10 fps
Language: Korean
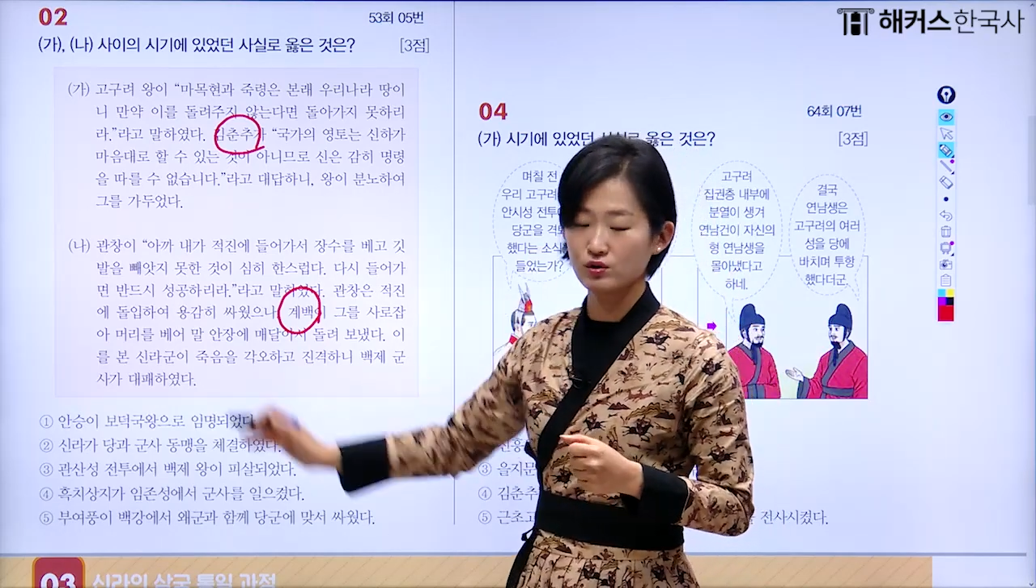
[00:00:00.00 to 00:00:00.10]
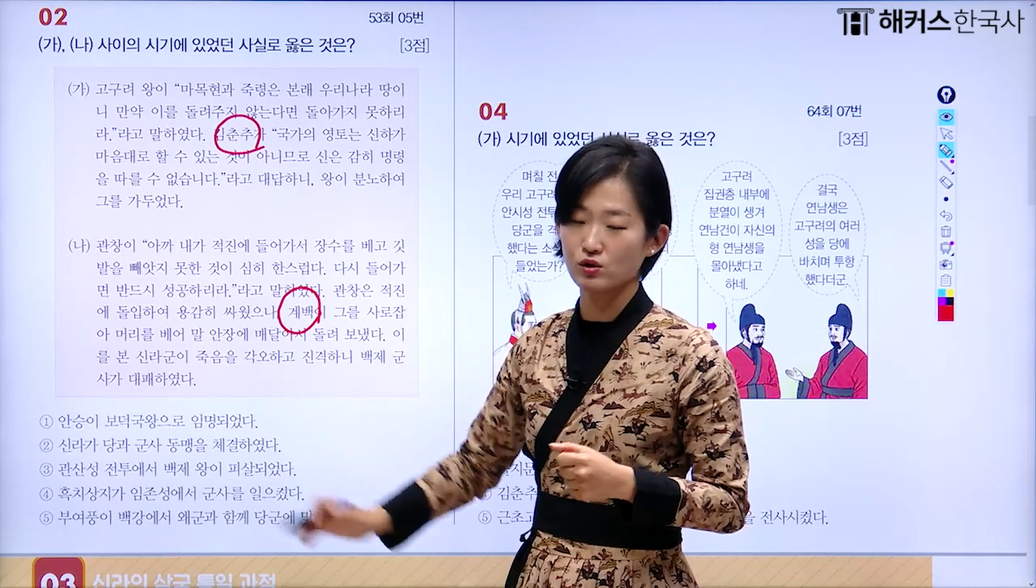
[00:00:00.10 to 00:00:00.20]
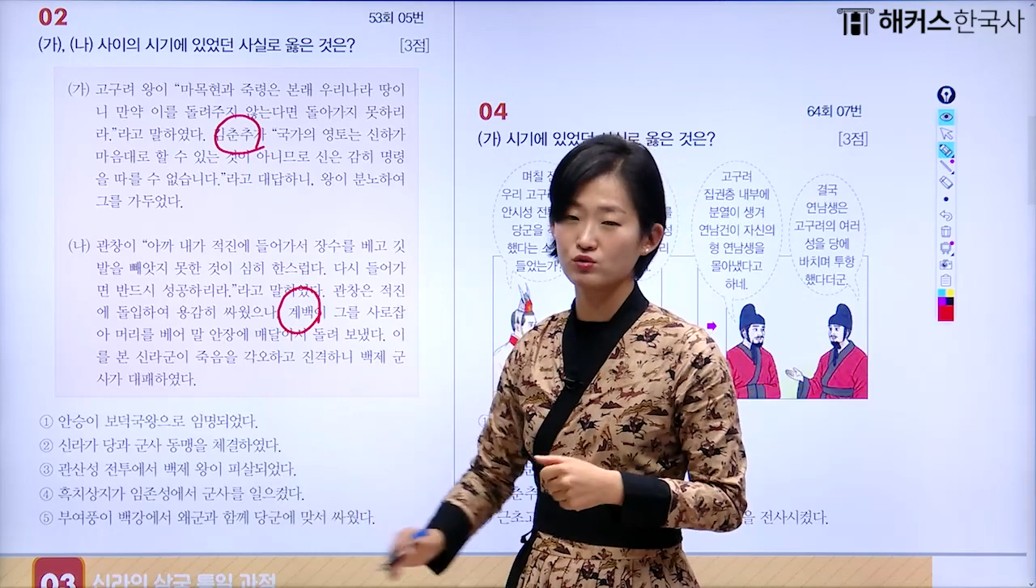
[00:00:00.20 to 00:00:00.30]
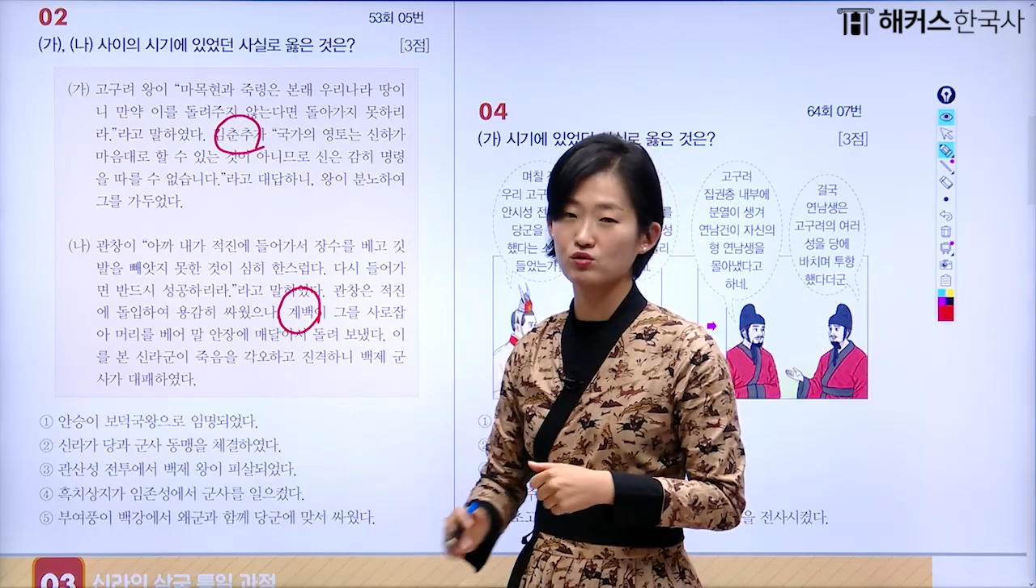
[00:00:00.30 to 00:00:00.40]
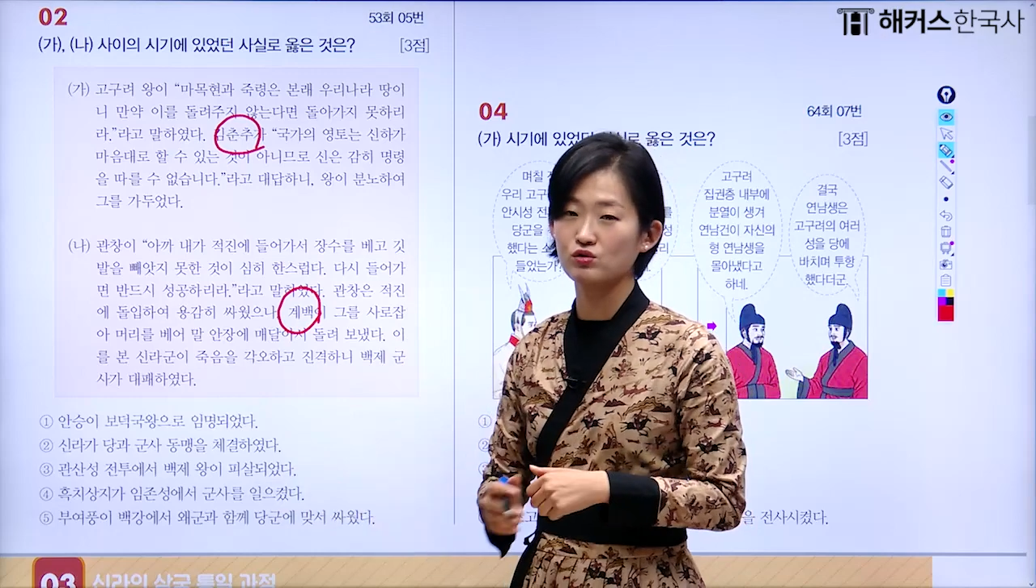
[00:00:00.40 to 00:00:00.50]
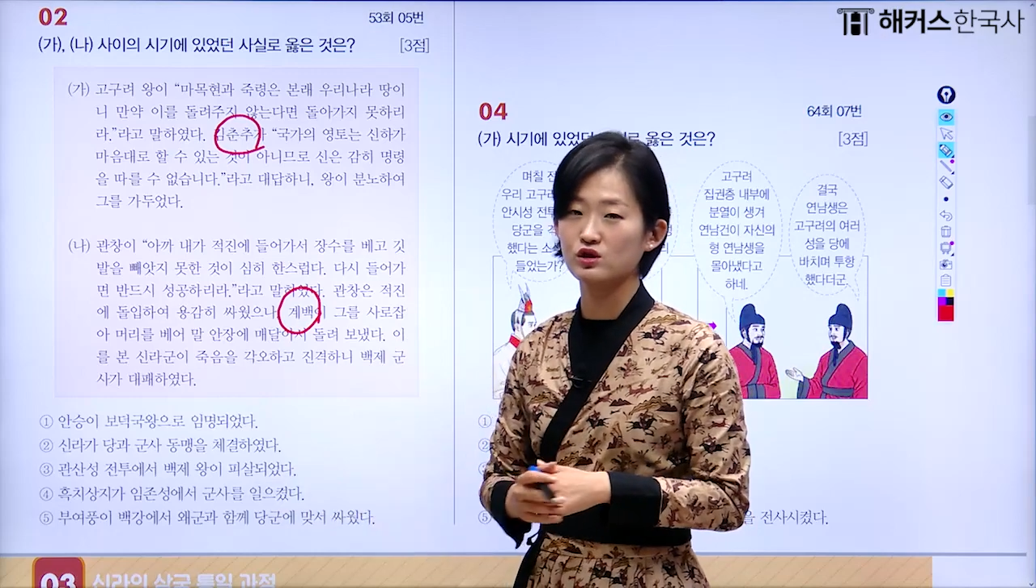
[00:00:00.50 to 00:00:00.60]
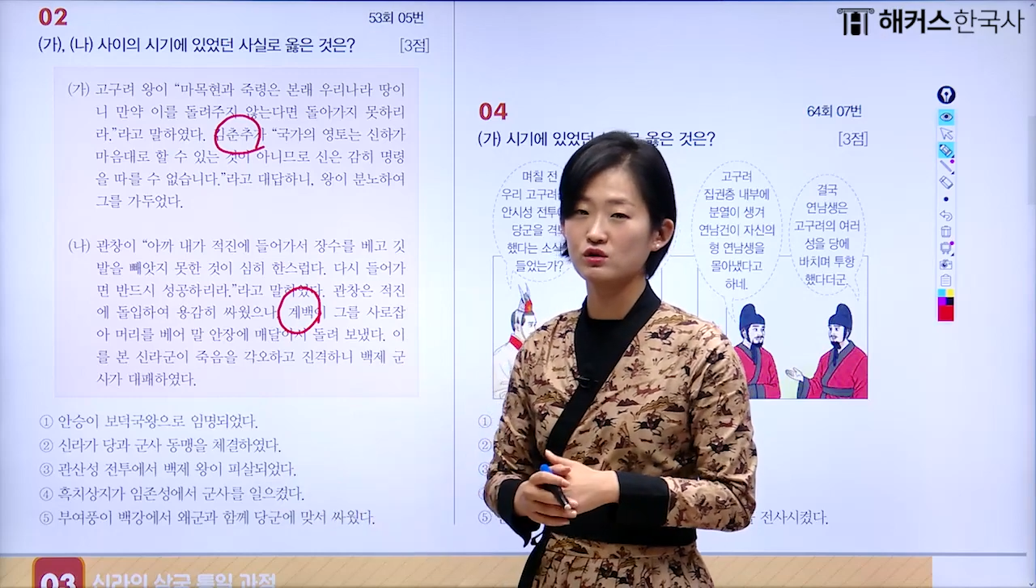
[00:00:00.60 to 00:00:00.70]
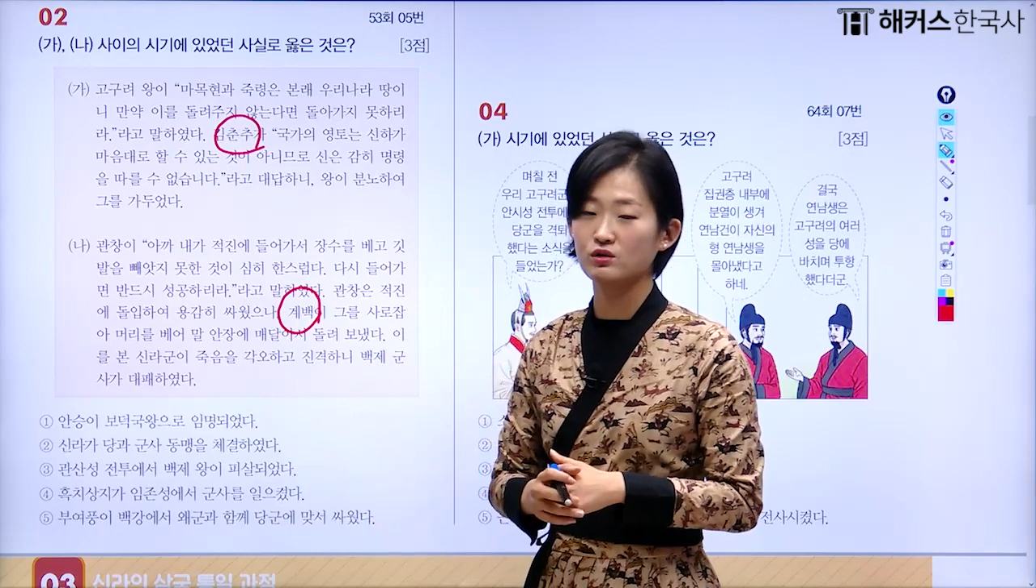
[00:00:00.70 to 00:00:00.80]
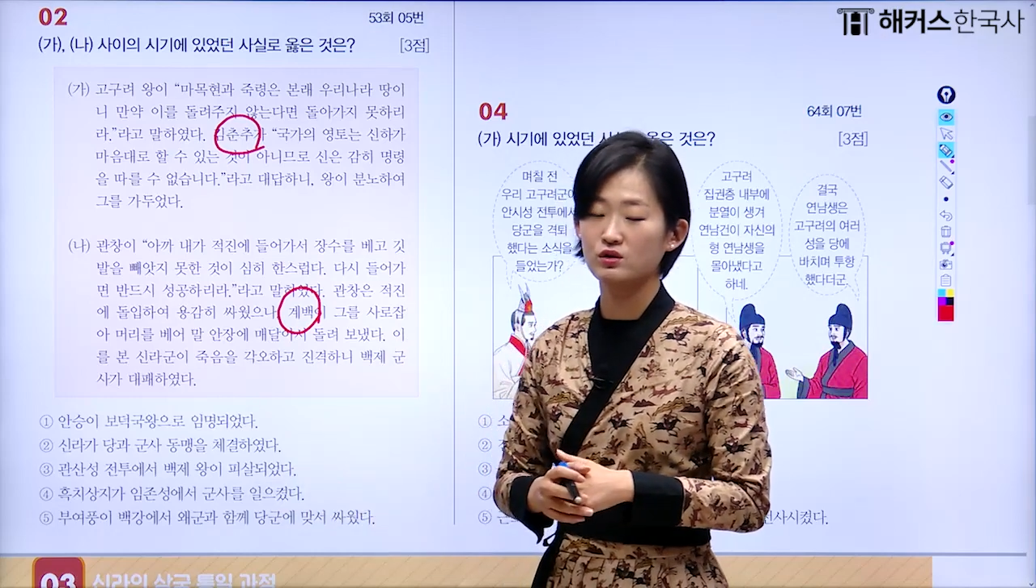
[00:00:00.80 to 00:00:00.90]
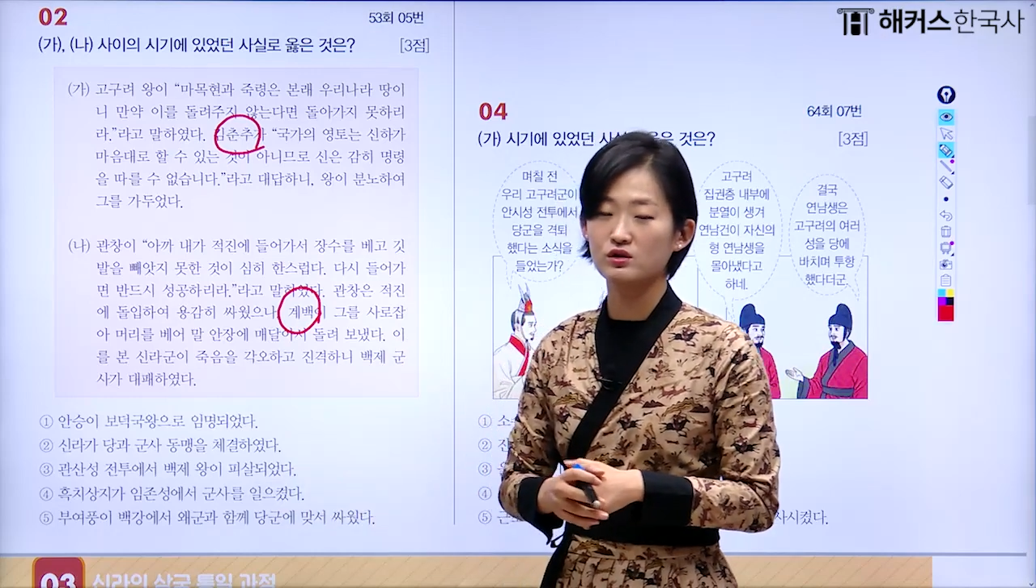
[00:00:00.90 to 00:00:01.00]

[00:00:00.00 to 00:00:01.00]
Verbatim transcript: 전투를 치러서